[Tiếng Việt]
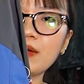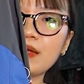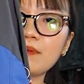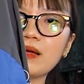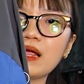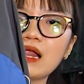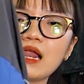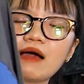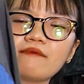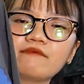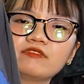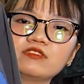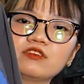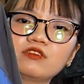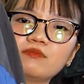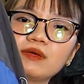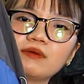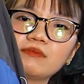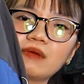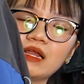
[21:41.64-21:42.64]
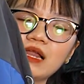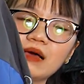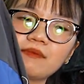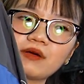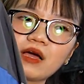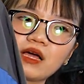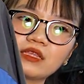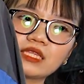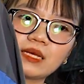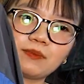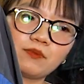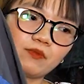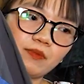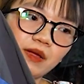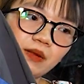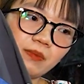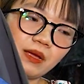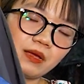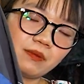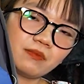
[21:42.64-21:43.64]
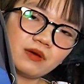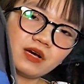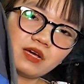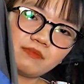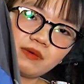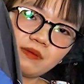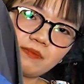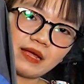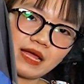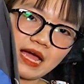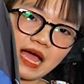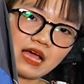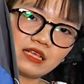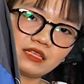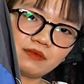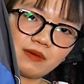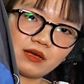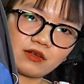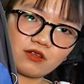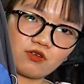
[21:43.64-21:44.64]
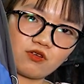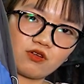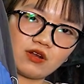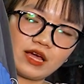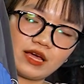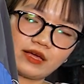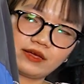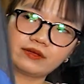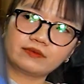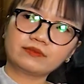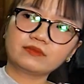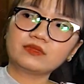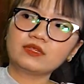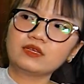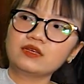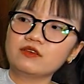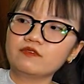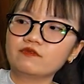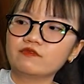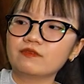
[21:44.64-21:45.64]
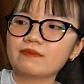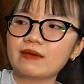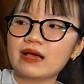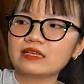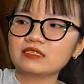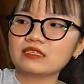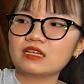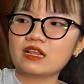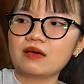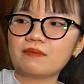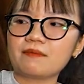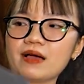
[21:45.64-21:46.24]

mét bảy mươi lăm và dưới mình bảy mươi lăm cân, tầm một mét bảy mươi, một mét bảy mươi hai sẽ mặc được con này. Với mã sẽ là